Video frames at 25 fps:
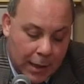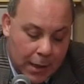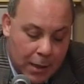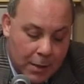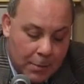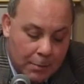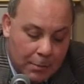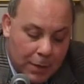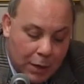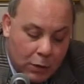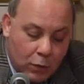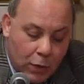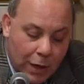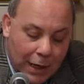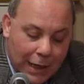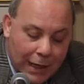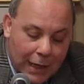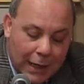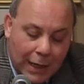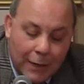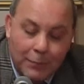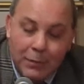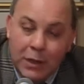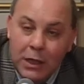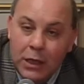Ma qual è
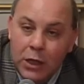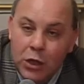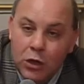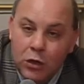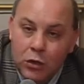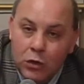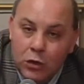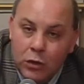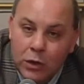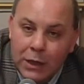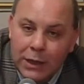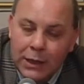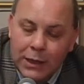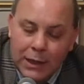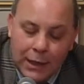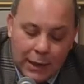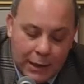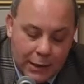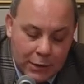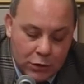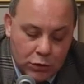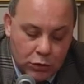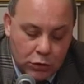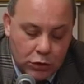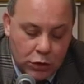la migliore
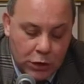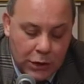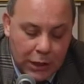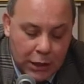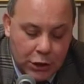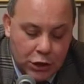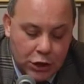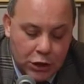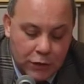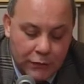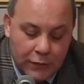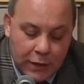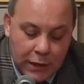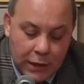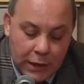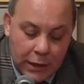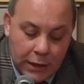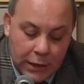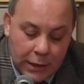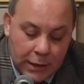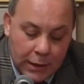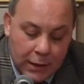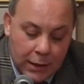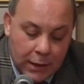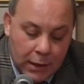delle società
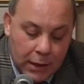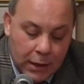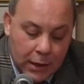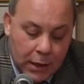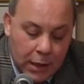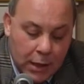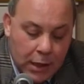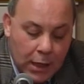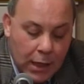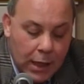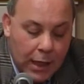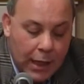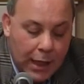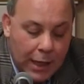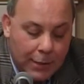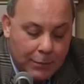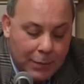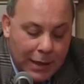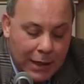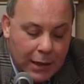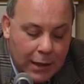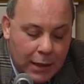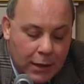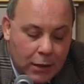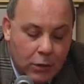civili?
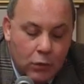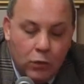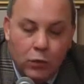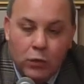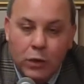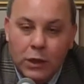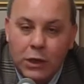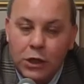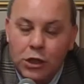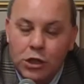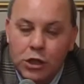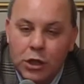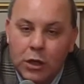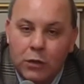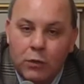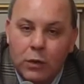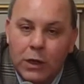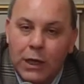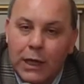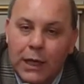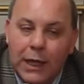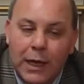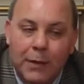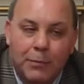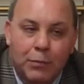Ebbene, lui dice
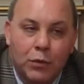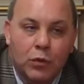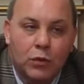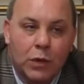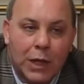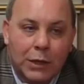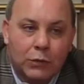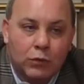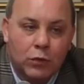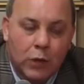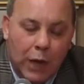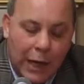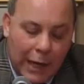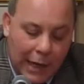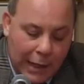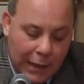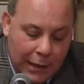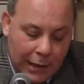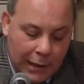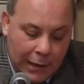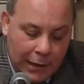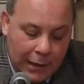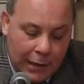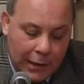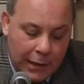quella che è più
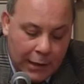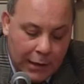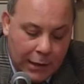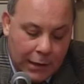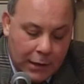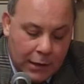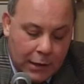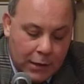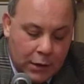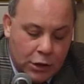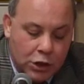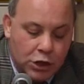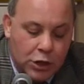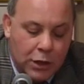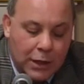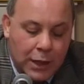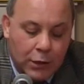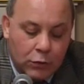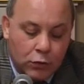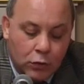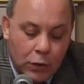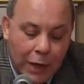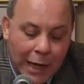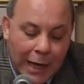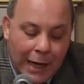naturale. Dice
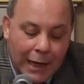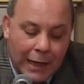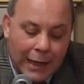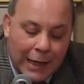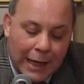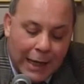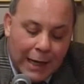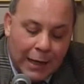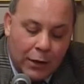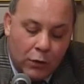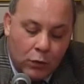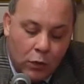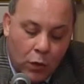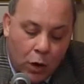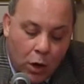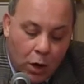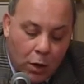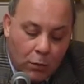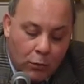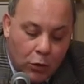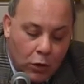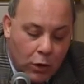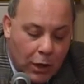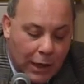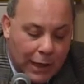naturale è
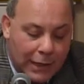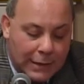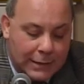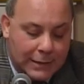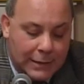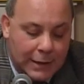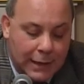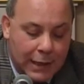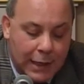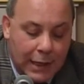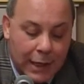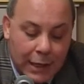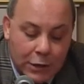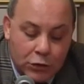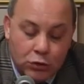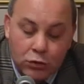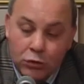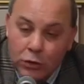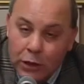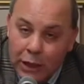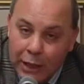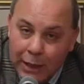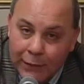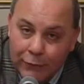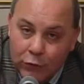all'uomo essere
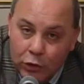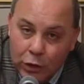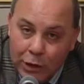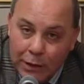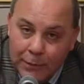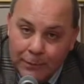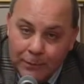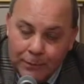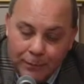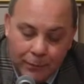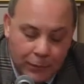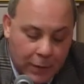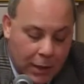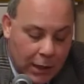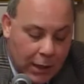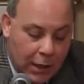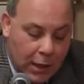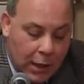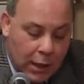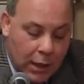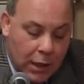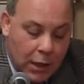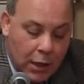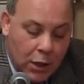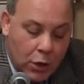ragionevole
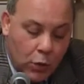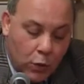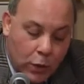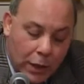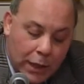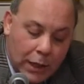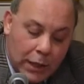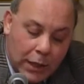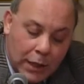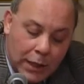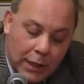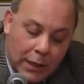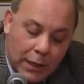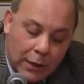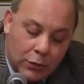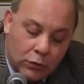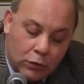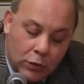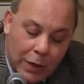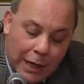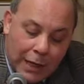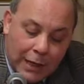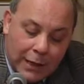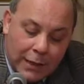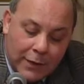quindi
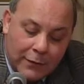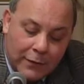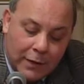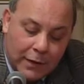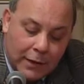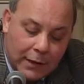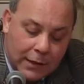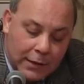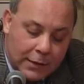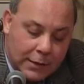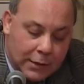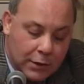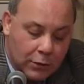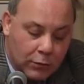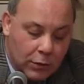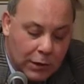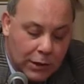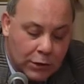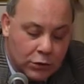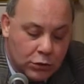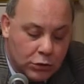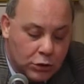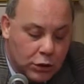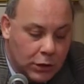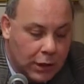naturale deve dirsi quella
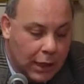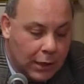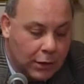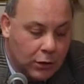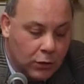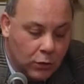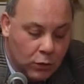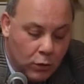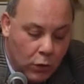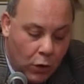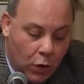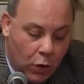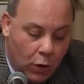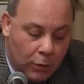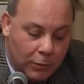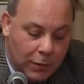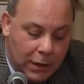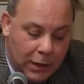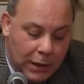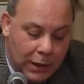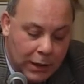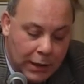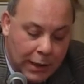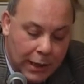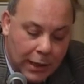società di
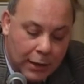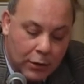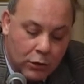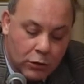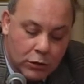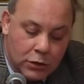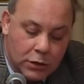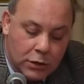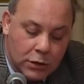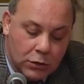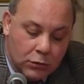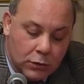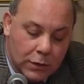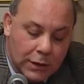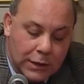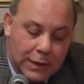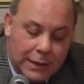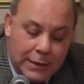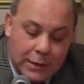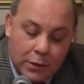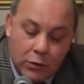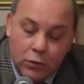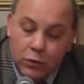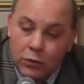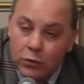uomini che è costituita
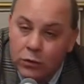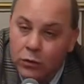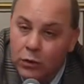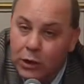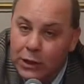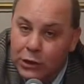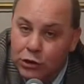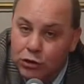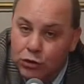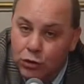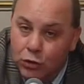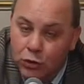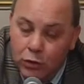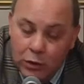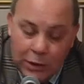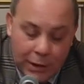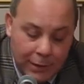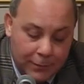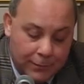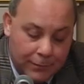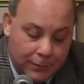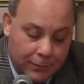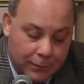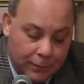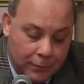secondo
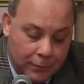ragione.